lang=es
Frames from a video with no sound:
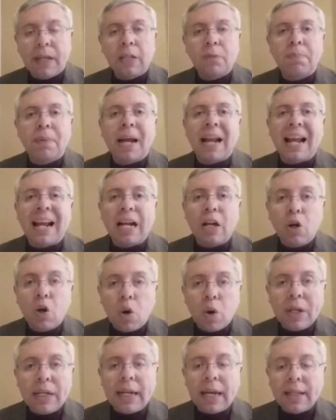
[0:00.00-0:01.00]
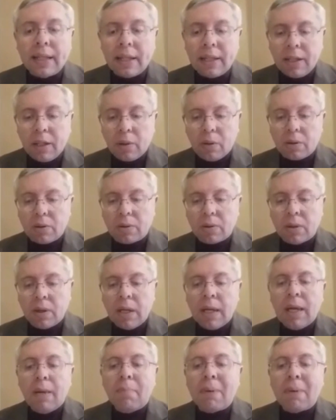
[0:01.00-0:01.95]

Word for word: es para gloria de Dios,